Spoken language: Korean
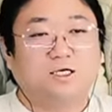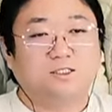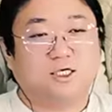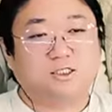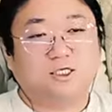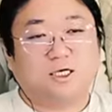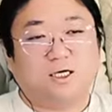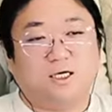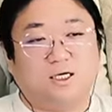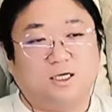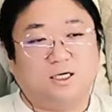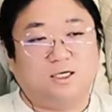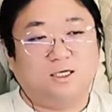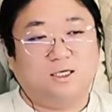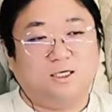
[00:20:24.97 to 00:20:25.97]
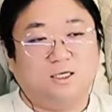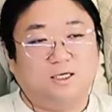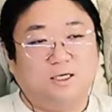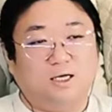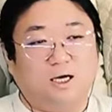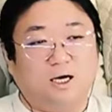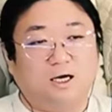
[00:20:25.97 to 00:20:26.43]
야 잭잭아
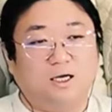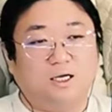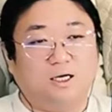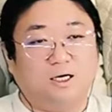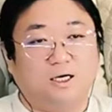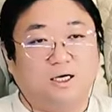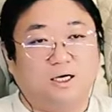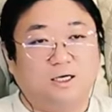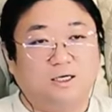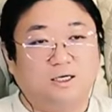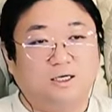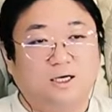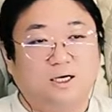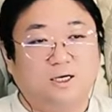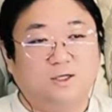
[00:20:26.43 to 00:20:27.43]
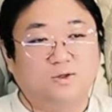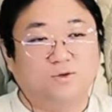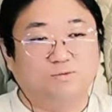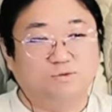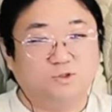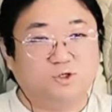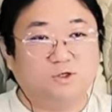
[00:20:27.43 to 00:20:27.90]
아가야
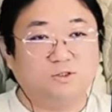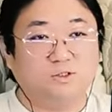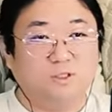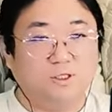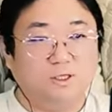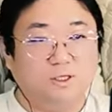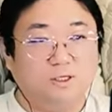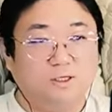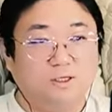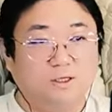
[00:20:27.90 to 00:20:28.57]
너 미쳤니?